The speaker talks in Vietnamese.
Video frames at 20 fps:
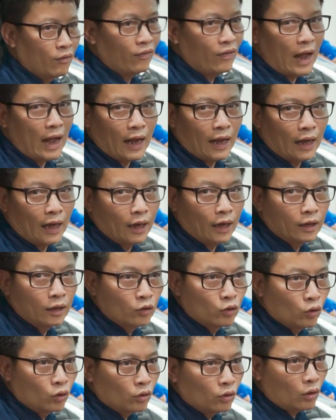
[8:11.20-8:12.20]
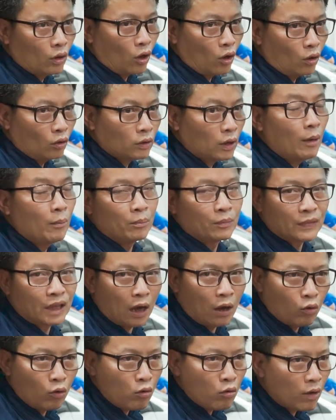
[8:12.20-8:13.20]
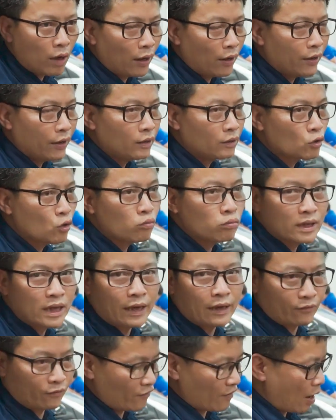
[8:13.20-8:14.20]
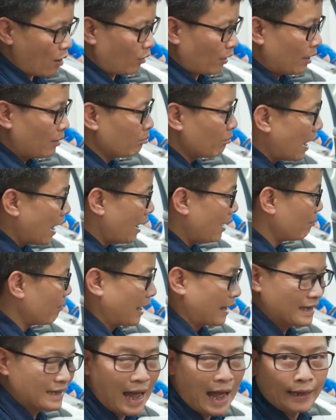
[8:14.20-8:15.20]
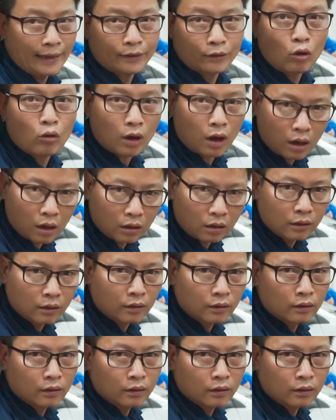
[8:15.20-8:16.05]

và nó thẩm thấu cái dung dịch vào cái bề mặt dàn tốt hơn.